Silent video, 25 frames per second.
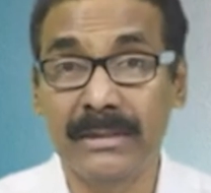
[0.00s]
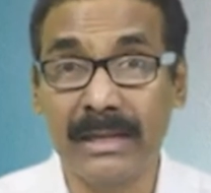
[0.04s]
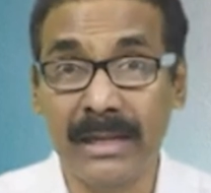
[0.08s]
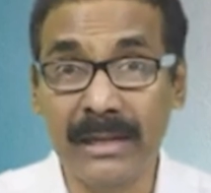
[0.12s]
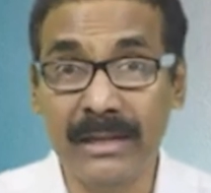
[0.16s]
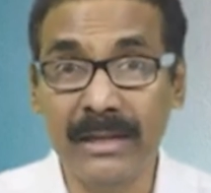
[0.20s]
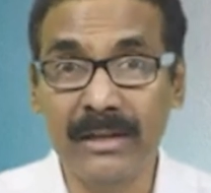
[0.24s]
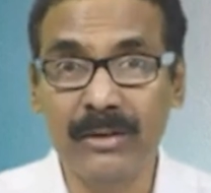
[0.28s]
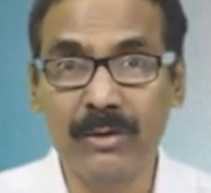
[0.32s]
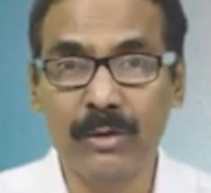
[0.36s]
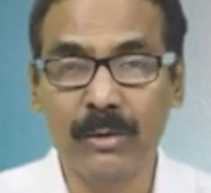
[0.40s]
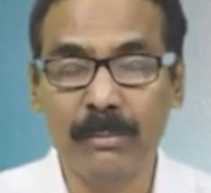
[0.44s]

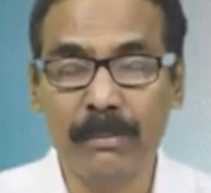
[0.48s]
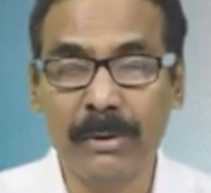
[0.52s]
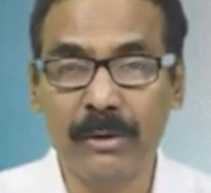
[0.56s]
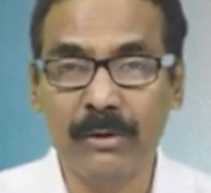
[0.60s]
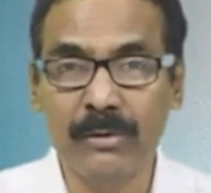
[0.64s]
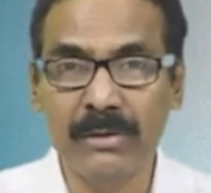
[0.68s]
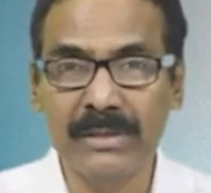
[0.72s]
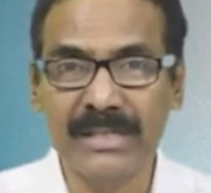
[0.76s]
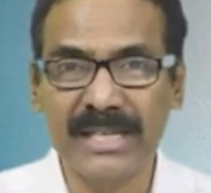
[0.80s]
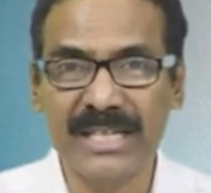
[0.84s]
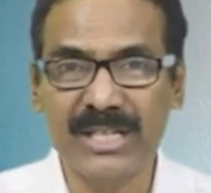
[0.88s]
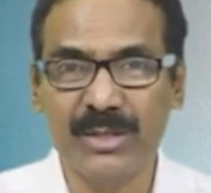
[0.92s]
ఢిల్లీలో
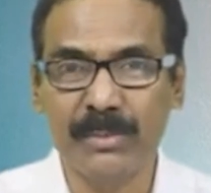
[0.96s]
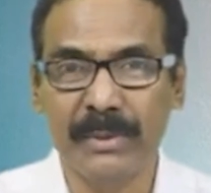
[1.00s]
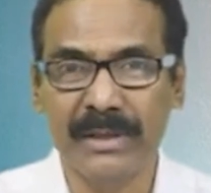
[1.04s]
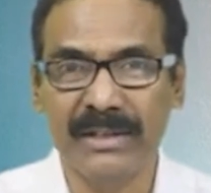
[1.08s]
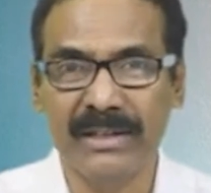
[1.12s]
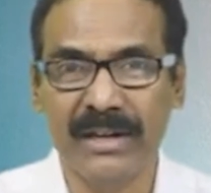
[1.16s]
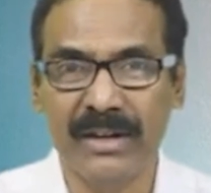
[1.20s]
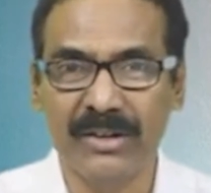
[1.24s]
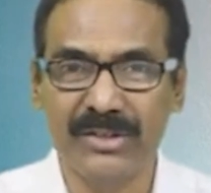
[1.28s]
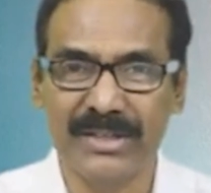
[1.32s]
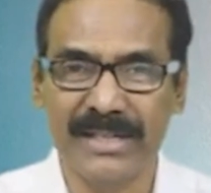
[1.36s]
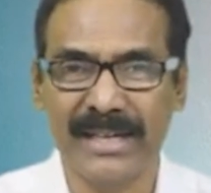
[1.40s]
పనులు చేసి
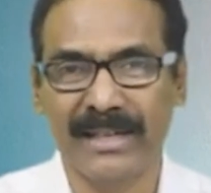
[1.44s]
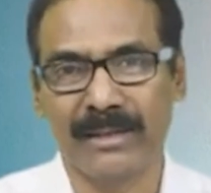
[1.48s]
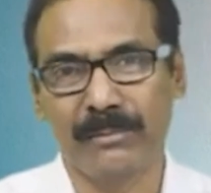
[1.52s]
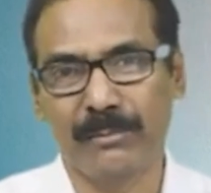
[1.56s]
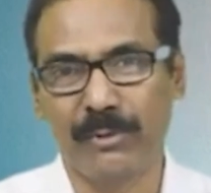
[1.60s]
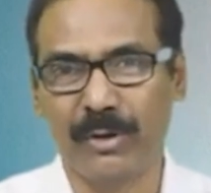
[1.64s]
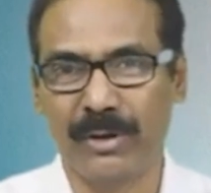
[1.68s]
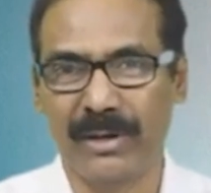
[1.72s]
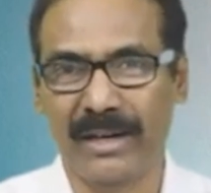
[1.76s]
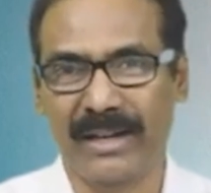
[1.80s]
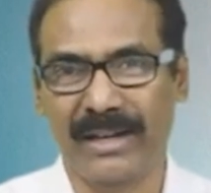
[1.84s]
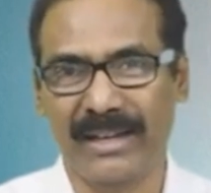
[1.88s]
పెట్టాడు
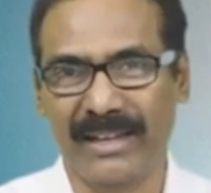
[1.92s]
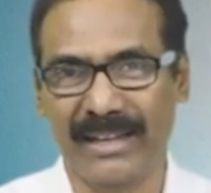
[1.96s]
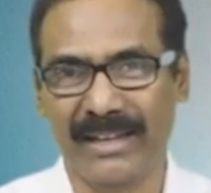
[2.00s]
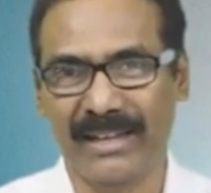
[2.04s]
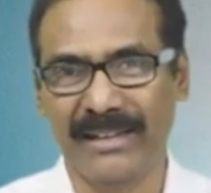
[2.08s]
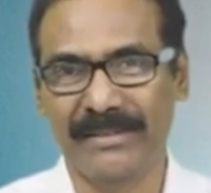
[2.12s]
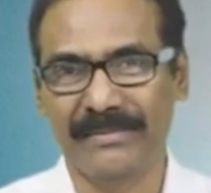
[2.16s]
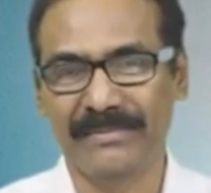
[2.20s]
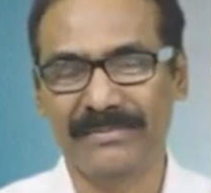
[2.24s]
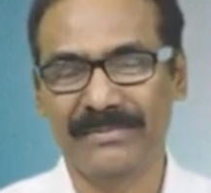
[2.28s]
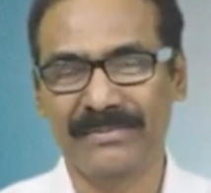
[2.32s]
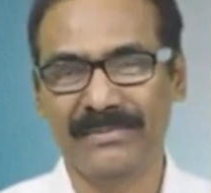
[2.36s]
జగన్మోహన్
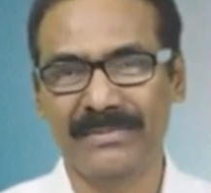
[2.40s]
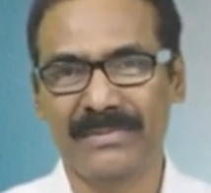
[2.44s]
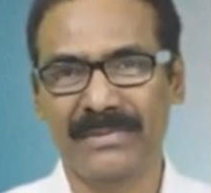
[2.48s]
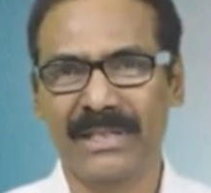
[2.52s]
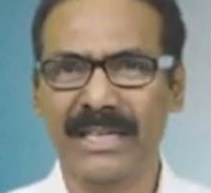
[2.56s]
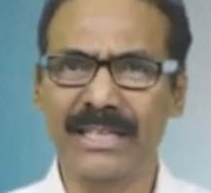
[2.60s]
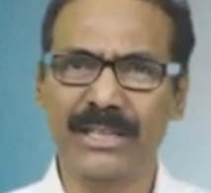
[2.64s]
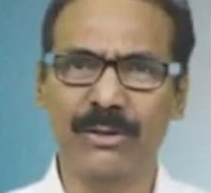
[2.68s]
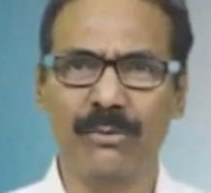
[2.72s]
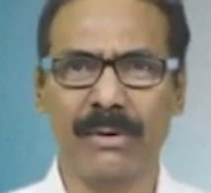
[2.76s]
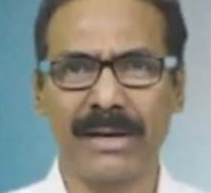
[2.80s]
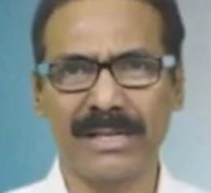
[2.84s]
రెడ్డికి
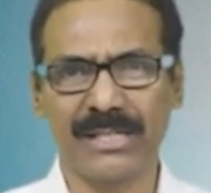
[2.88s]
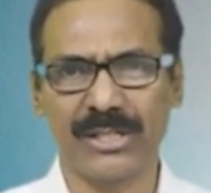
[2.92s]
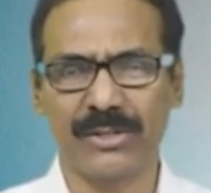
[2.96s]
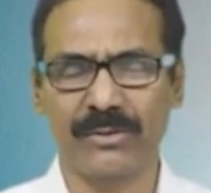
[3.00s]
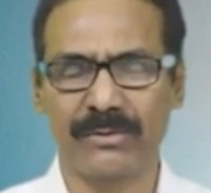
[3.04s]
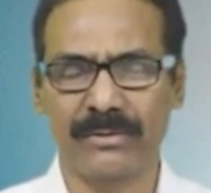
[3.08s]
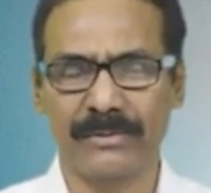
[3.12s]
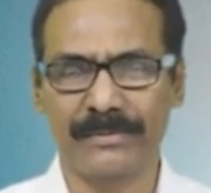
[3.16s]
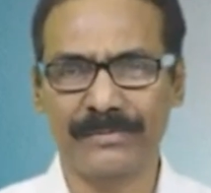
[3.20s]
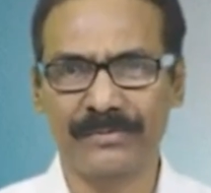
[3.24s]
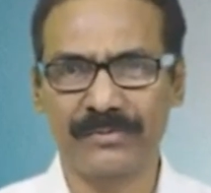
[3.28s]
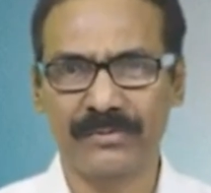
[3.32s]
ఇది
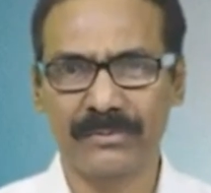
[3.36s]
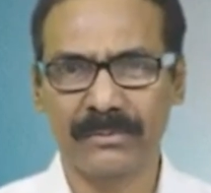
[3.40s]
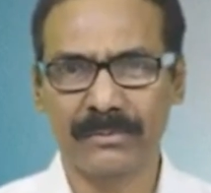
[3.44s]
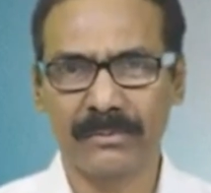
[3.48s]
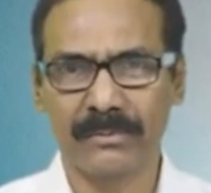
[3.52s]
వాస్తవం